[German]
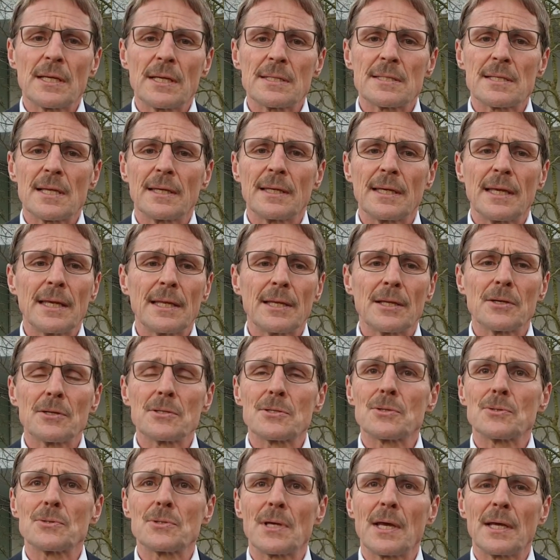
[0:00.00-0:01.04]
dass da jeder
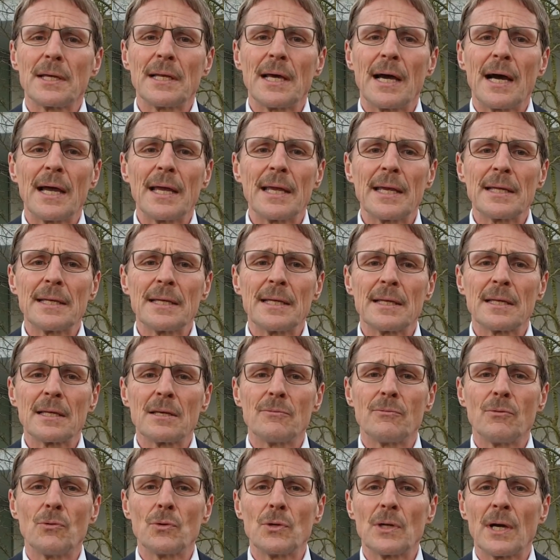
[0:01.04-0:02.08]
so seine eigenen
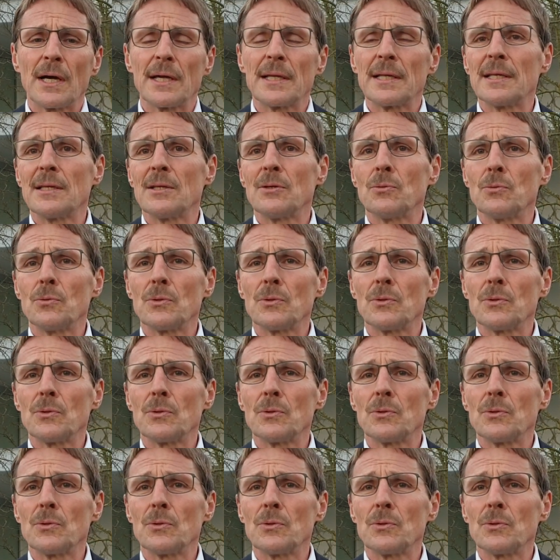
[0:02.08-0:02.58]
Gewohnheiten